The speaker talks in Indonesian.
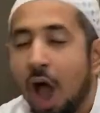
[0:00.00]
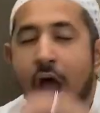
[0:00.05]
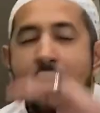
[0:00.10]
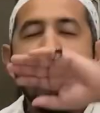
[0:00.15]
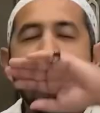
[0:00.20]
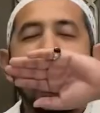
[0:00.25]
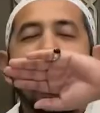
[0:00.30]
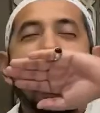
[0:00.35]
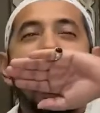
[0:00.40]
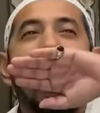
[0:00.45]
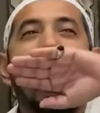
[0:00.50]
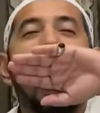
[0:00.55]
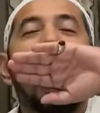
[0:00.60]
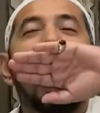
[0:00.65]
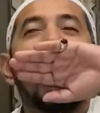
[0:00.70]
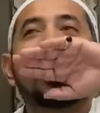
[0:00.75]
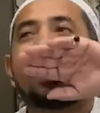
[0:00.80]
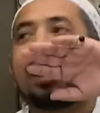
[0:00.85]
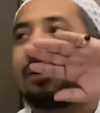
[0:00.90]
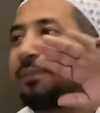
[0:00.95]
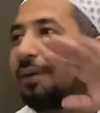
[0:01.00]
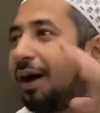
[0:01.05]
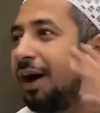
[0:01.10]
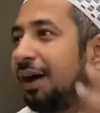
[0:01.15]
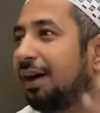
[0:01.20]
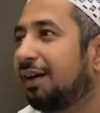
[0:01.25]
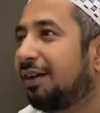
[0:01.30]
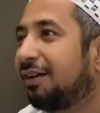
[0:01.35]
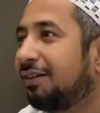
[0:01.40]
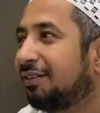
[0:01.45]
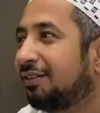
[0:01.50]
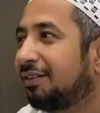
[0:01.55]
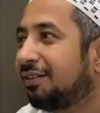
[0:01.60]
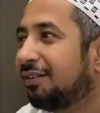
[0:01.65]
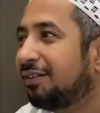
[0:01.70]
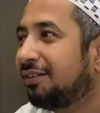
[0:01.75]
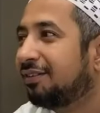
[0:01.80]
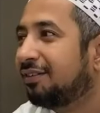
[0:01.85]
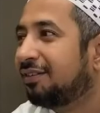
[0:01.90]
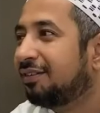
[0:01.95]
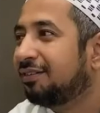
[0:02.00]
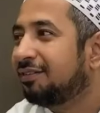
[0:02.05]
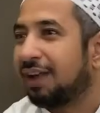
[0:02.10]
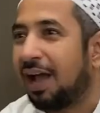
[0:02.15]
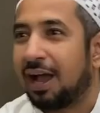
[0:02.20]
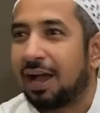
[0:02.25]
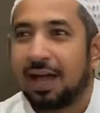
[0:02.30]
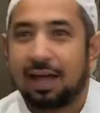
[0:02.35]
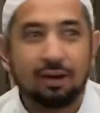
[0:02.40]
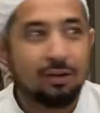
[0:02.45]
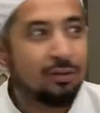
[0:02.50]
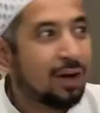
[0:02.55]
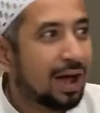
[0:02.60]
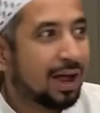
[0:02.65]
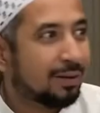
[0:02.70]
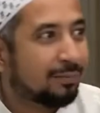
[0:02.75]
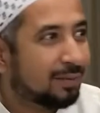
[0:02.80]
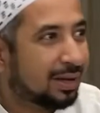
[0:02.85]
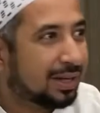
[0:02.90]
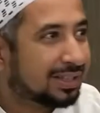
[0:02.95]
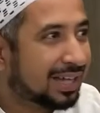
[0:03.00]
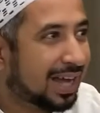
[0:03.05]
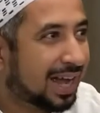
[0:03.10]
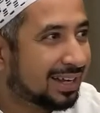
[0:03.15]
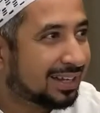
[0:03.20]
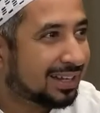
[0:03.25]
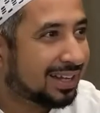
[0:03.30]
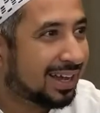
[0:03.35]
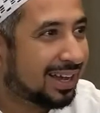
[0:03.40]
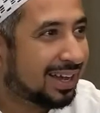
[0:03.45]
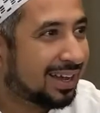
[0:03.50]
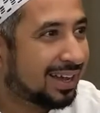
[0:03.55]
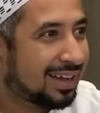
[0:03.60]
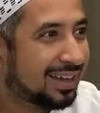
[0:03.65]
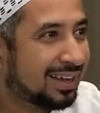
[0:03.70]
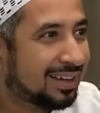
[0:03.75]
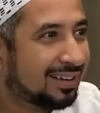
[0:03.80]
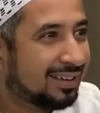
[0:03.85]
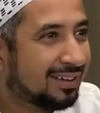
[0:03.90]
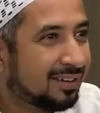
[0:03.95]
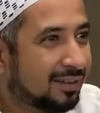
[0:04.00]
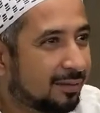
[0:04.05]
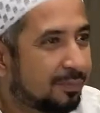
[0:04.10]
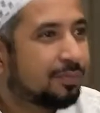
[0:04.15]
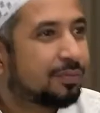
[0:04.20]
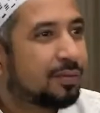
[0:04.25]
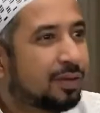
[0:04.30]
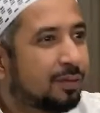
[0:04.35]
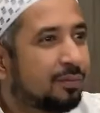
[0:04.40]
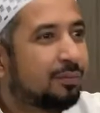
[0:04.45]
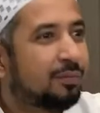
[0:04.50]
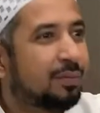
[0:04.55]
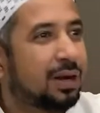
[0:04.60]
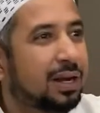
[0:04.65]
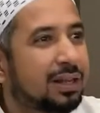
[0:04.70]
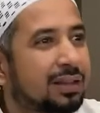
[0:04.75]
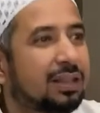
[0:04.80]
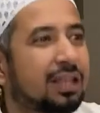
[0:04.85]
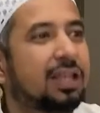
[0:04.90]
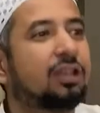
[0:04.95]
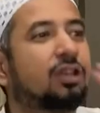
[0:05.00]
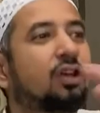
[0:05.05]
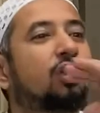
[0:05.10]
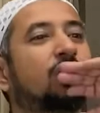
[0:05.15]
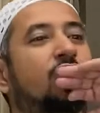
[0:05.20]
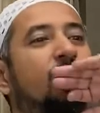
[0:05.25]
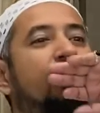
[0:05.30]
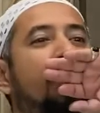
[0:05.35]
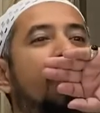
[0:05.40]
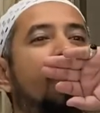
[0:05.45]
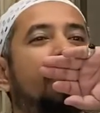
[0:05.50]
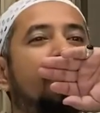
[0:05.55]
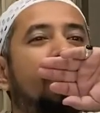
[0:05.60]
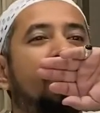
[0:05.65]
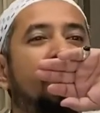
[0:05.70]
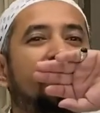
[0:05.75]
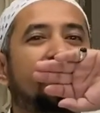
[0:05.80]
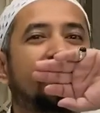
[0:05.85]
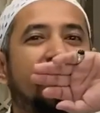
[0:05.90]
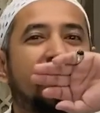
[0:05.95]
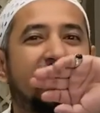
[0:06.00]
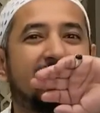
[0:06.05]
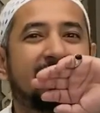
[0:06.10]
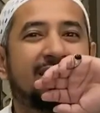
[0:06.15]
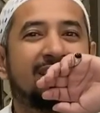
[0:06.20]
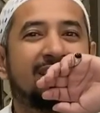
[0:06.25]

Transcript: Oh, tambah tak karuan bacaannya. Berhenti tutup mulutnya.